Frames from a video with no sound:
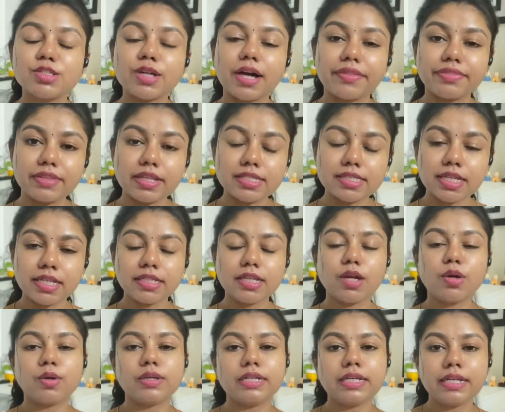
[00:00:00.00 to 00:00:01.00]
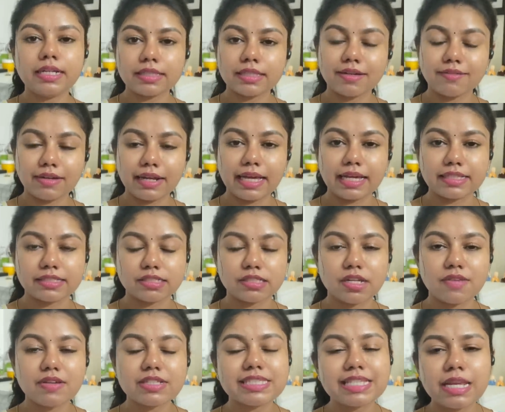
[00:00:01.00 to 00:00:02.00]
ஸோ அந்த ஸ்கின் கேர் ஒட்டினே தவிர
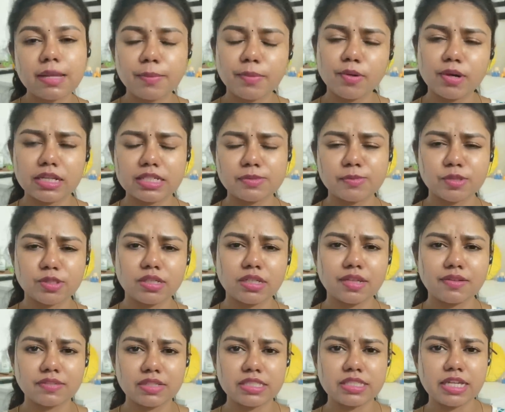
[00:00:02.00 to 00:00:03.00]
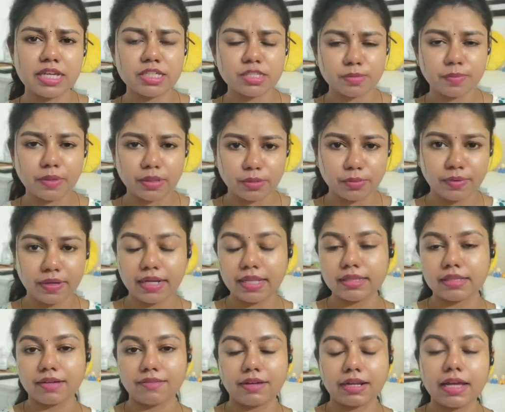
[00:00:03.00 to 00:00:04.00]
எக்ஸ்ட்ராவாக சில ப்ராடக்ட்ஸ் மட்டும் தான் நான் வந்து சேஞ்ச்
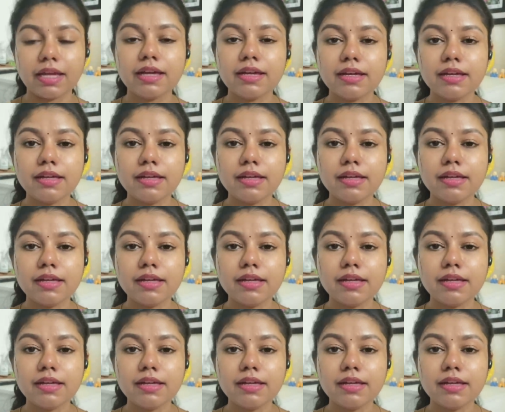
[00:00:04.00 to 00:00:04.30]
பண்ணுவேனே தவிர